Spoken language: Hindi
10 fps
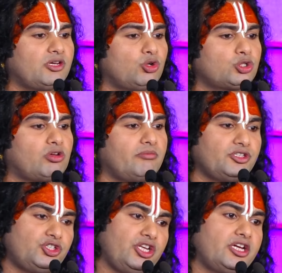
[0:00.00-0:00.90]

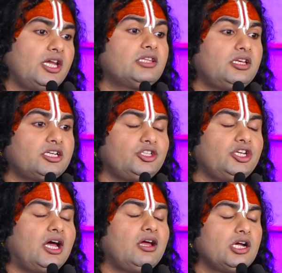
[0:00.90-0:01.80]
गोस्वामी जी ने गलत लिख
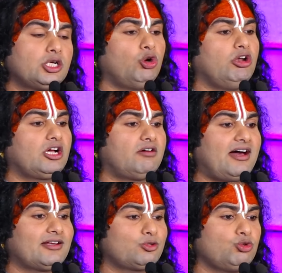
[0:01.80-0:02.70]
दिया ढोल
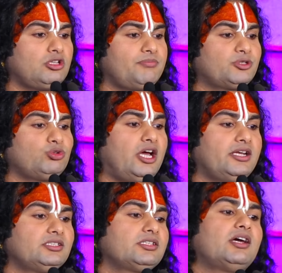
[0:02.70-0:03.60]
गवार शूद्र
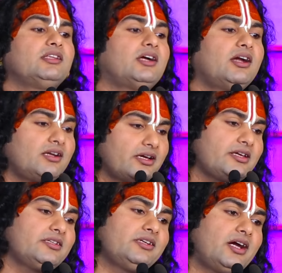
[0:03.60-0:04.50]
पशुनारी सकल ताड़ना
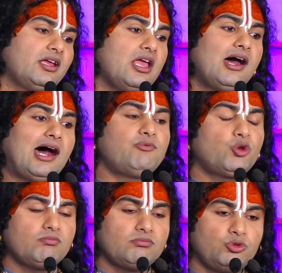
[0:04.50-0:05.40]
के अधिकारी अब
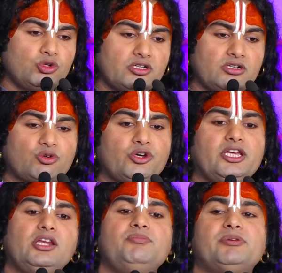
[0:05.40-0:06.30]
उन मूर्ख को
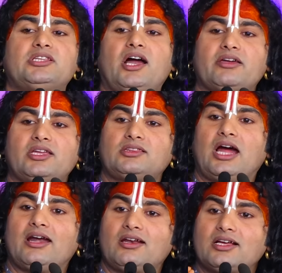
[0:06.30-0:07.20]
यह नहीं पता कि
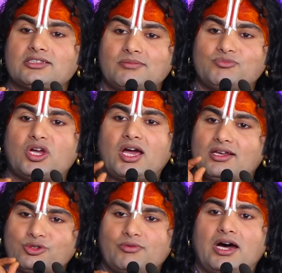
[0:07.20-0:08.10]
ताड़ना शब्द का
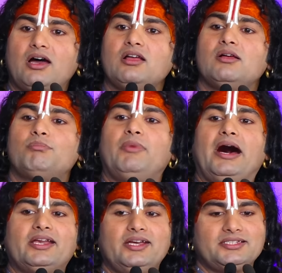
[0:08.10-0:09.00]
अर्थ वहां
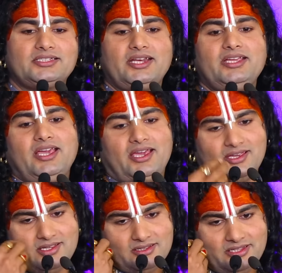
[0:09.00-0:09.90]
मारने से नहीं है
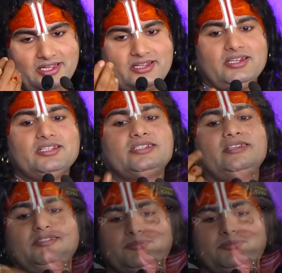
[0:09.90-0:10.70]
देखने से है